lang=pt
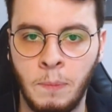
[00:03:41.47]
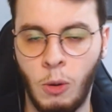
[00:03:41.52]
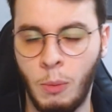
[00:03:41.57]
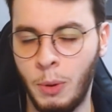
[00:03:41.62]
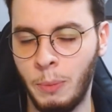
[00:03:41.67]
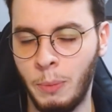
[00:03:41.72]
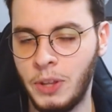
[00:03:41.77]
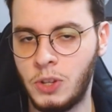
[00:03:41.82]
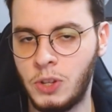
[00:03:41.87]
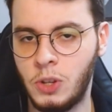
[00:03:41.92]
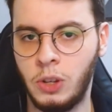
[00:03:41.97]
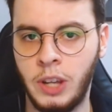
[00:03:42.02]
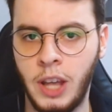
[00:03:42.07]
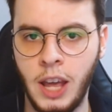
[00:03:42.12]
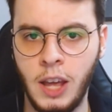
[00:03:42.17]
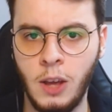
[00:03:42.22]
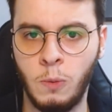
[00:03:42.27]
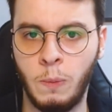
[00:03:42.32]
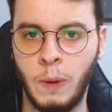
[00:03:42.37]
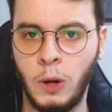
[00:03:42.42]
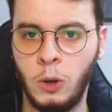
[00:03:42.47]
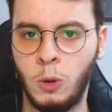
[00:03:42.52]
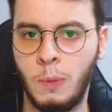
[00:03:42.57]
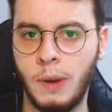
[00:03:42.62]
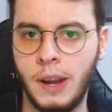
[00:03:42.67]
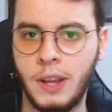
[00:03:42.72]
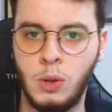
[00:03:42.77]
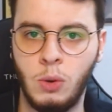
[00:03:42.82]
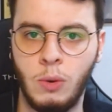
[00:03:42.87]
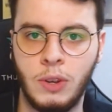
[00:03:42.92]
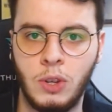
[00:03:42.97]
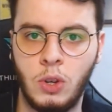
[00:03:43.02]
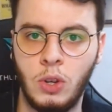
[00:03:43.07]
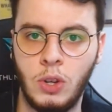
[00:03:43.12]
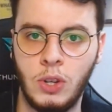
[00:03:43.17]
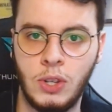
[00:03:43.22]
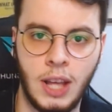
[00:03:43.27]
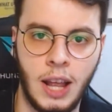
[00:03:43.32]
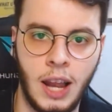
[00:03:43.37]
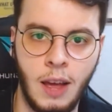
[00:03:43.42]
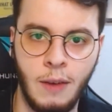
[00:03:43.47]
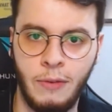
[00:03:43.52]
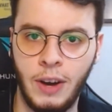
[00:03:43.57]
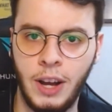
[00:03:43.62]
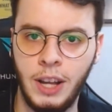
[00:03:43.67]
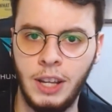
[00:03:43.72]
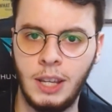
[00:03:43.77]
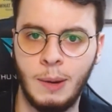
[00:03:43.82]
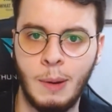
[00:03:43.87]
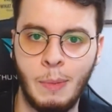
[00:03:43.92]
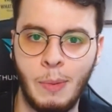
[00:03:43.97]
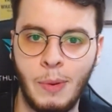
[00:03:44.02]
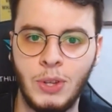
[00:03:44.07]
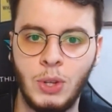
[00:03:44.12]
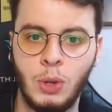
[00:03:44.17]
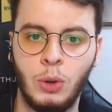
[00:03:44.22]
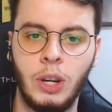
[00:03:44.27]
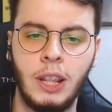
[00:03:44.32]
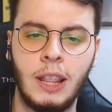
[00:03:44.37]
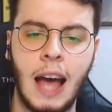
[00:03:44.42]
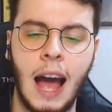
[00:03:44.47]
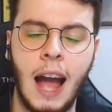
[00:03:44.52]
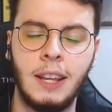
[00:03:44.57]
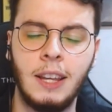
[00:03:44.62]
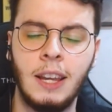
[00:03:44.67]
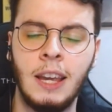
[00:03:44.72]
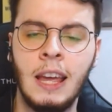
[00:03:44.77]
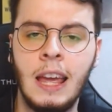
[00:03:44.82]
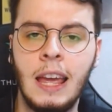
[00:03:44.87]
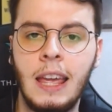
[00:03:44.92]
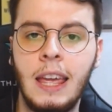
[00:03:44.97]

como eu mencionei, o Banco do Brasil é um acionista relevante do BB Seguridade